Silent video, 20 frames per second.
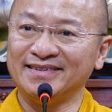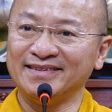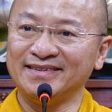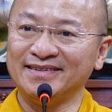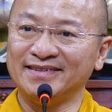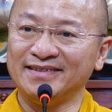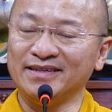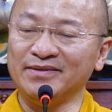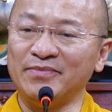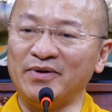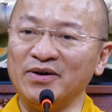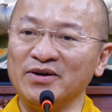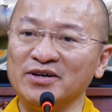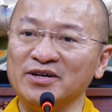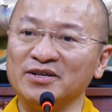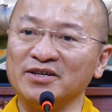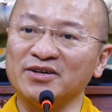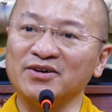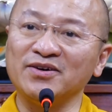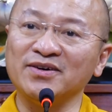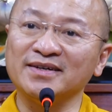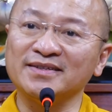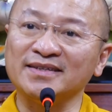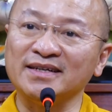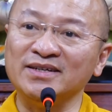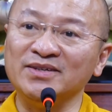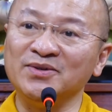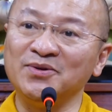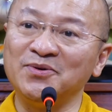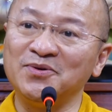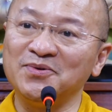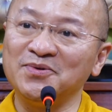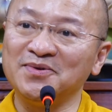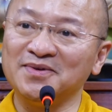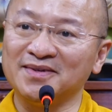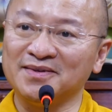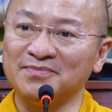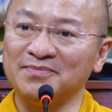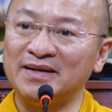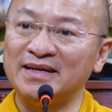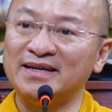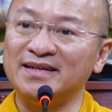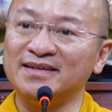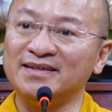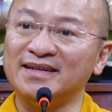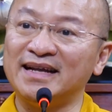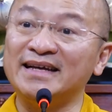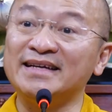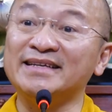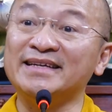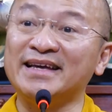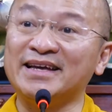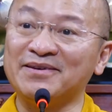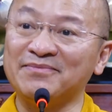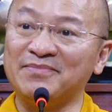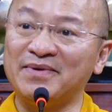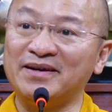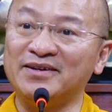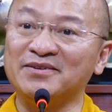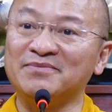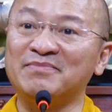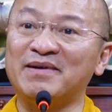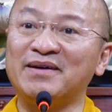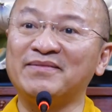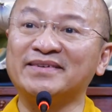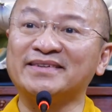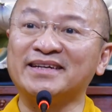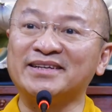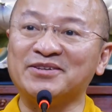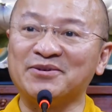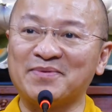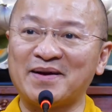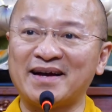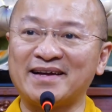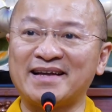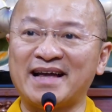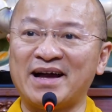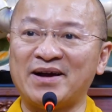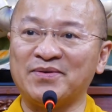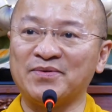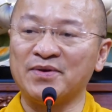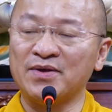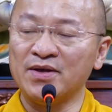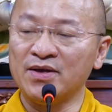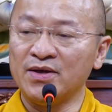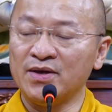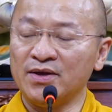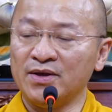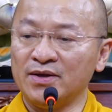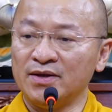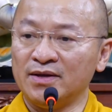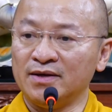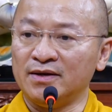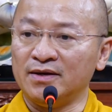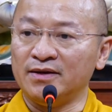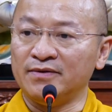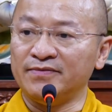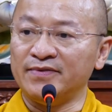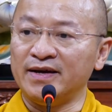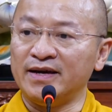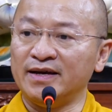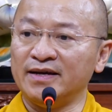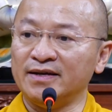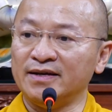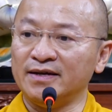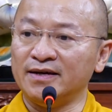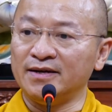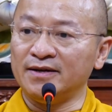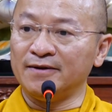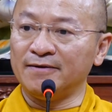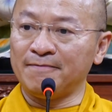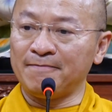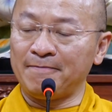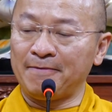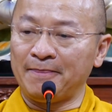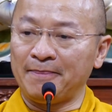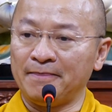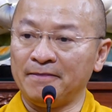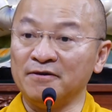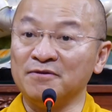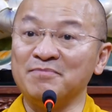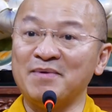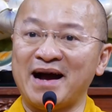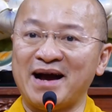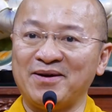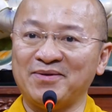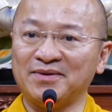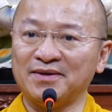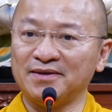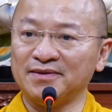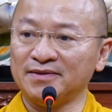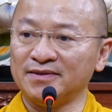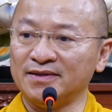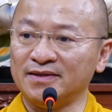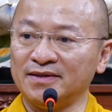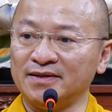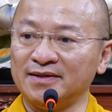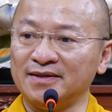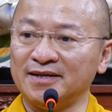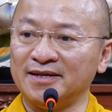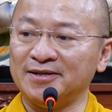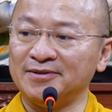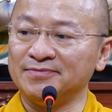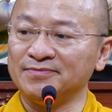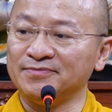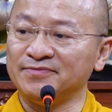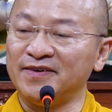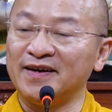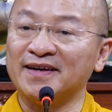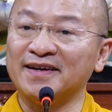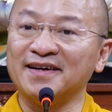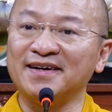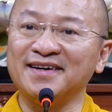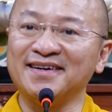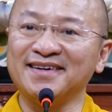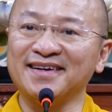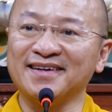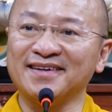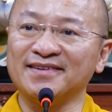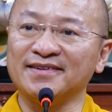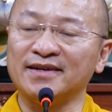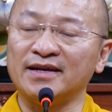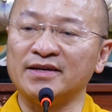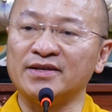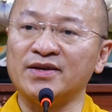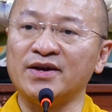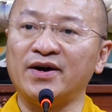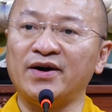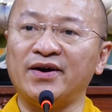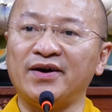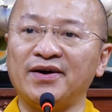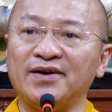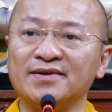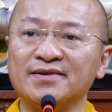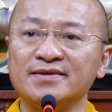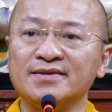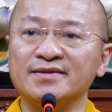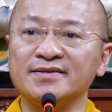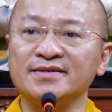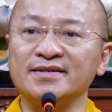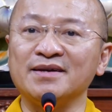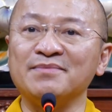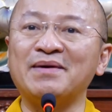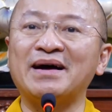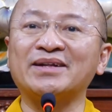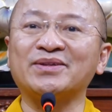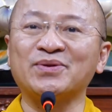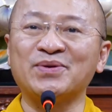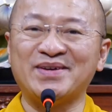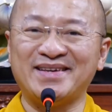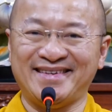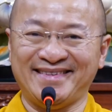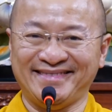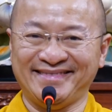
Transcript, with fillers: Thì mỗi người nó có cái tình huống bị lây nhiễm bởi đường máu và tình dục khác nhau. Về đường máu á, thì phần lớn á, là do chê ma túy.